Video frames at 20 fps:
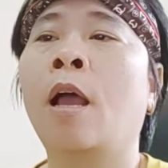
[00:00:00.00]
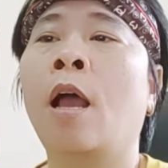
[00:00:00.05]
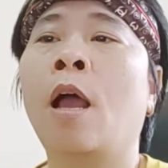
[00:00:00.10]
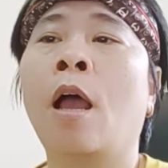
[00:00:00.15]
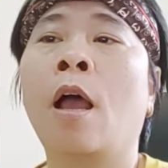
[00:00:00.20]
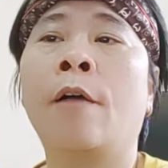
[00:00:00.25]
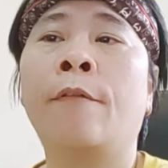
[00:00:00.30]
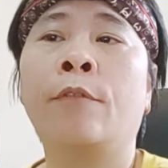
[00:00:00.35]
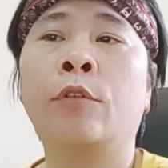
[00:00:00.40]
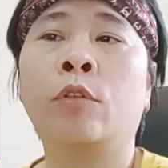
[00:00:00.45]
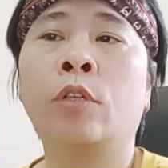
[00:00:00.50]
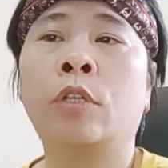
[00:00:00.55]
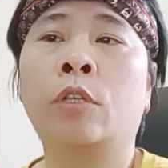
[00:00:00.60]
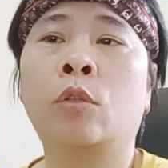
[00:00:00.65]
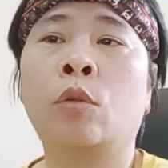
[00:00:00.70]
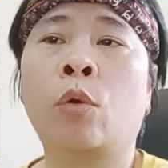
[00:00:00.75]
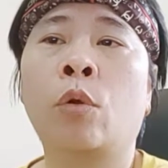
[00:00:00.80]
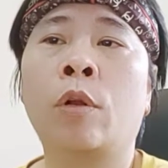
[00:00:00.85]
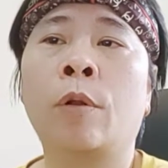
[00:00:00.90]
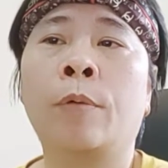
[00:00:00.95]
Phó Chủ tịch
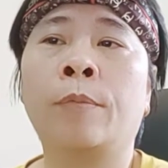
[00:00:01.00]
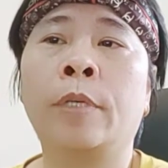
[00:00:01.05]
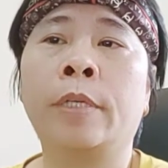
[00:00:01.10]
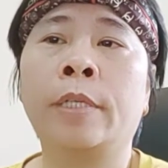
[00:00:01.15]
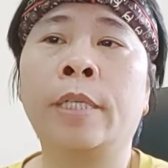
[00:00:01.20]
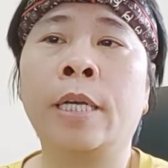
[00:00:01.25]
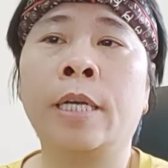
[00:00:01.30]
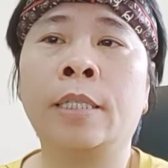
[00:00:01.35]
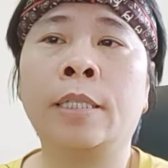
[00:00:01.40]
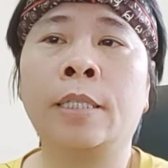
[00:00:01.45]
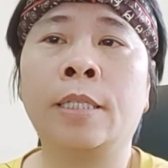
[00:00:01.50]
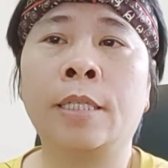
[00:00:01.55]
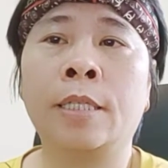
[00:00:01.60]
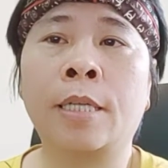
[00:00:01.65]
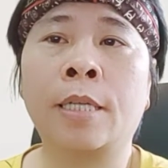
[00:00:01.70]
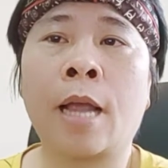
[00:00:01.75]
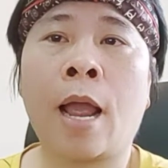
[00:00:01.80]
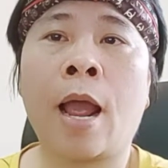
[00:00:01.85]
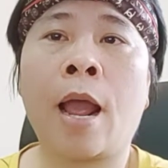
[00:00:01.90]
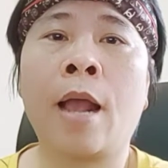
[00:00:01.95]
Hội đồng Nhân dân thị
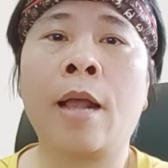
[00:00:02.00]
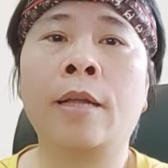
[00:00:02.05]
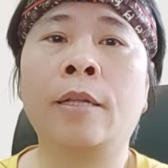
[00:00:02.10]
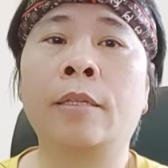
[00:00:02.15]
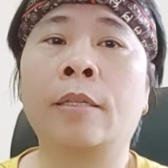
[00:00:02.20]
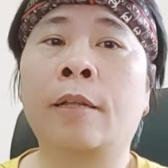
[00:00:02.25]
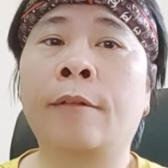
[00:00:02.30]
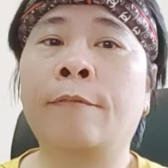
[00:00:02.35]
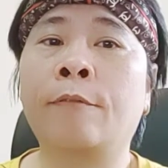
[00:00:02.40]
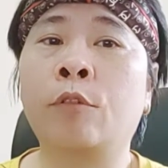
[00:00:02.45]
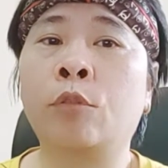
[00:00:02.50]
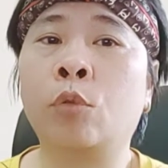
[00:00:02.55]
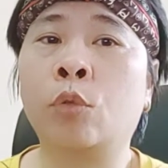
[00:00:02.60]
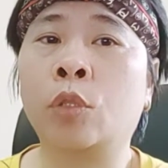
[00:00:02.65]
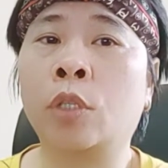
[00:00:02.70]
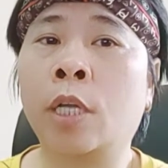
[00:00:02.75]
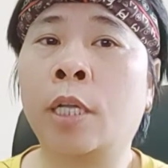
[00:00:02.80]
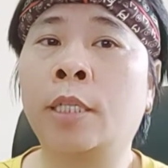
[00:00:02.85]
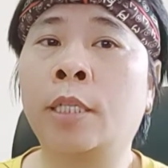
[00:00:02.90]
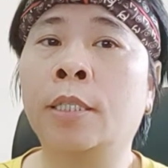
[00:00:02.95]
xã, thành phố
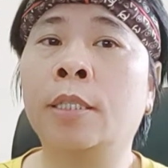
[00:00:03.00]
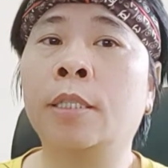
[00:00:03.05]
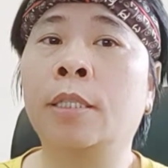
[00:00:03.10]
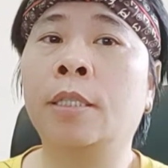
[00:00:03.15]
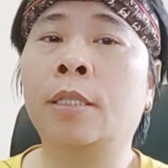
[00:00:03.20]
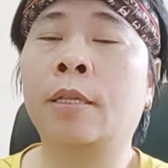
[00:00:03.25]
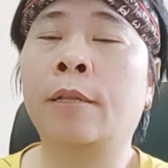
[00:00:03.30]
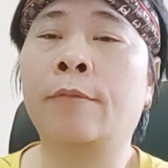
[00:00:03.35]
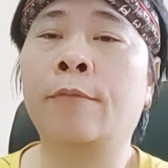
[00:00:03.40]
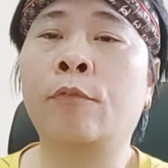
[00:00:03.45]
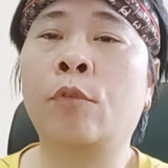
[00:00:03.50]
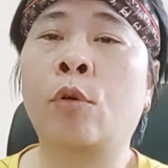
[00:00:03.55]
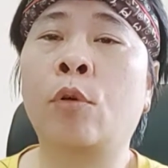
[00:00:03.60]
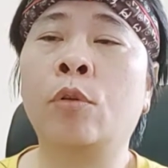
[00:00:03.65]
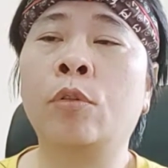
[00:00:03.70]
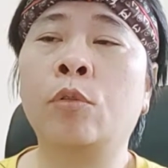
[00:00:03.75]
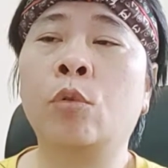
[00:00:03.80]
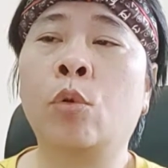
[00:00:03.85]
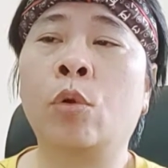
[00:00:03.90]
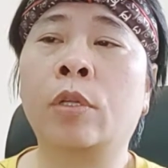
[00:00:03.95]
thuộc tỉnh, thành
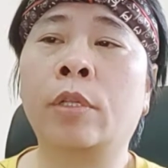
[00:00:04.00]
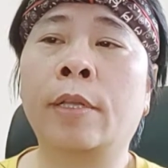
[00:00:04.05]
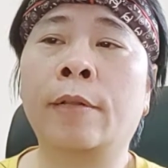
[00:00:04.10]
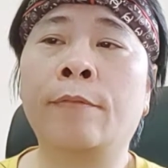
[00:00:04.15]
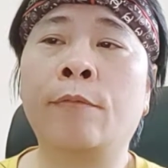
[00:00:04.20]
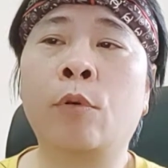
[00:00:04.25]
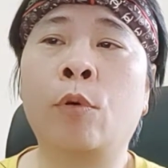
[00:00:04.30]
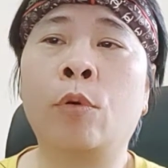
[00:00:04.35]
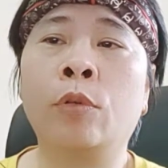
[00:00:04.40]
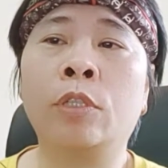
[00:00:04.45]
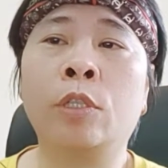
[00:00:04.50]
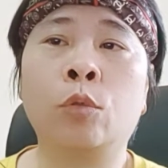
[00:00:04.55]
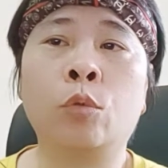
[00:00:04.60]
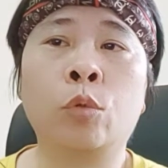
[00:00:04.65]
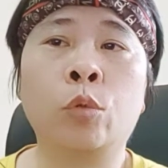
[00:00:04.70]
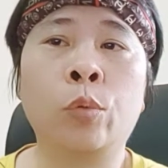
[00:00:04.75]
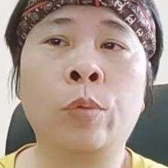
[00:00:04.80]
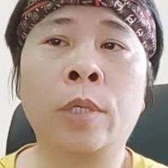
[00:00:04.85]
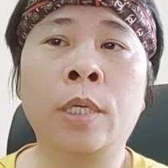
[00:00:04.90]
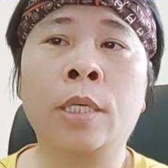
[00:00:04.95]
phố thuộc thành phố trực
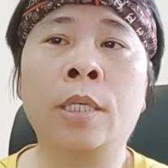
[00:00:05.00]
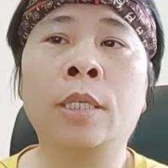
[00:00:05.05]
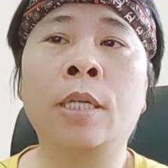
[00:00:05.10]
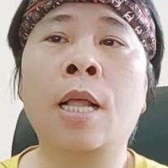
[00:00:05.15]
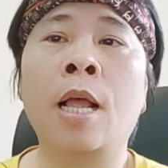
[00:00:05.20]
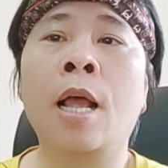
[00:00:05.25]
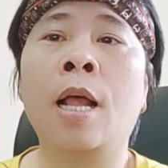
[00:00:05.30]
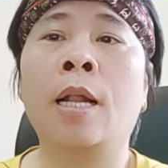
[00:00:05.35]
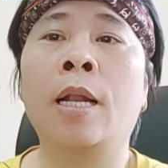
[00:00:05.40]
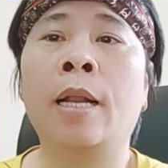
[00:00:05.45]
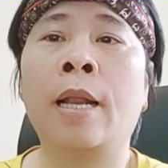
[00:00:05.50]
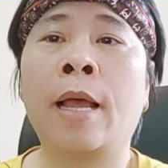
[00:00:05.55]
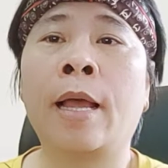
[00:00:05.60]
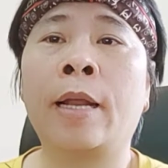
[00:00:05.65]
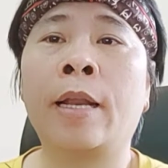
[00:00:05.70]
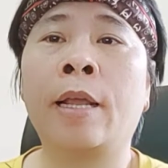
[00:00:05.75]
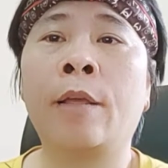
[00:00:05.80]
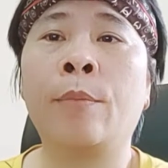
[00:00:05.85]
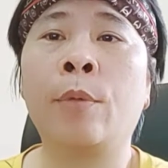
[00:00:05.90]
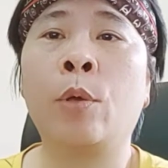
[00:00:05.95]
thuộc Trung ương
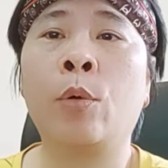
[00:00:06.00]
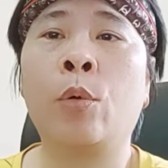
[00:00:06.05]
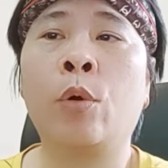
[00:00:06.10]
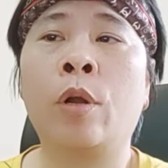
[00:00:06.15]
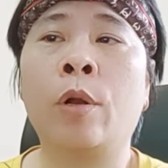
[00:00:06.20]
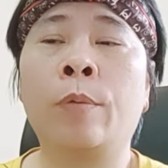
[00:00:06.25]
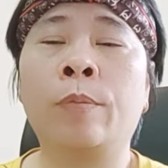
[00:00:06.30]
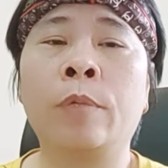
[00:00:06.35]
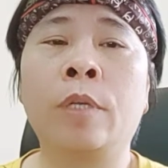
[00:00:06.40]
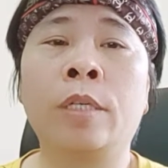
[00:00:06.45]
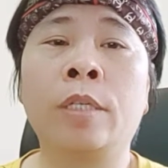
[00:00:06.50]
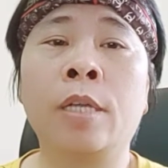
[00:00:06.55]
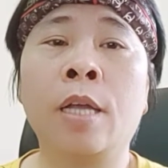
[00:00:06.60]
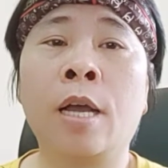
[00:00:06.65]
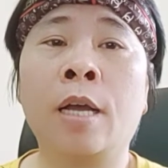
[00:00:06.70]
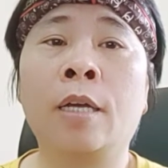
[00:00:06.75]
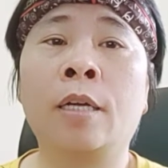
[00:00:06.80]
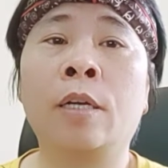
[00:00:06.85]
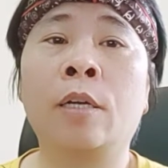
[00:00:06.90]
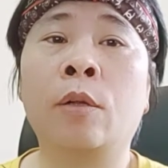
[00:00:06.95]
là đại biểu Hội đồng Nhân
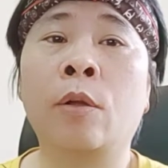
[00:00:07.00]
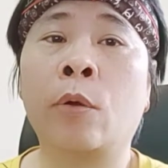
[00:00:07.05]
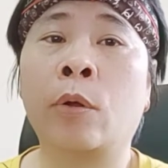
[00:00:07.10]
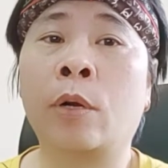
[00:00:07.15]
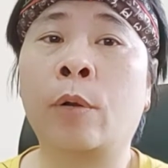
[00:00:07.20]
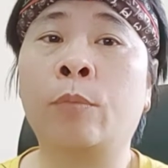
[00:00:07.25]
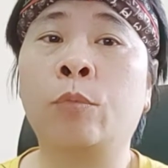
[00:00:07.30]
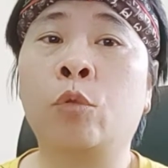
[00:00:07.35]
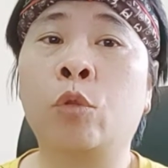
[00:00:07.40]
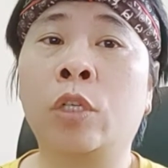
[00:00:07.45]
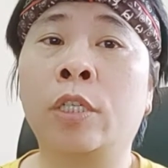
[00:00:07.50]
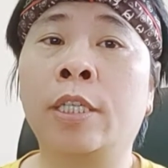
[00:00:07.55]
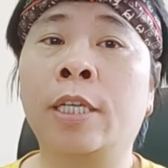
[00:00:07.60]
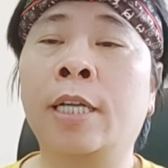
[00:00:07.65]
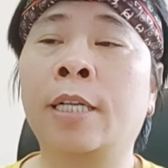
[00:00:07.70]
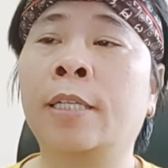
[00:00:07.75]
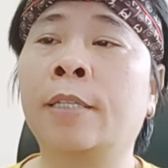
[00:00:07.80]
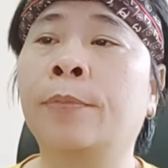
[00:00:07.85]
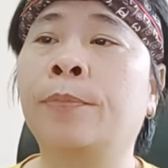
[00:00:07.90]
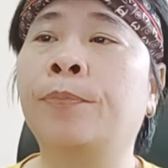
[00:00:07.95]
dân hoạt động chuyên trách.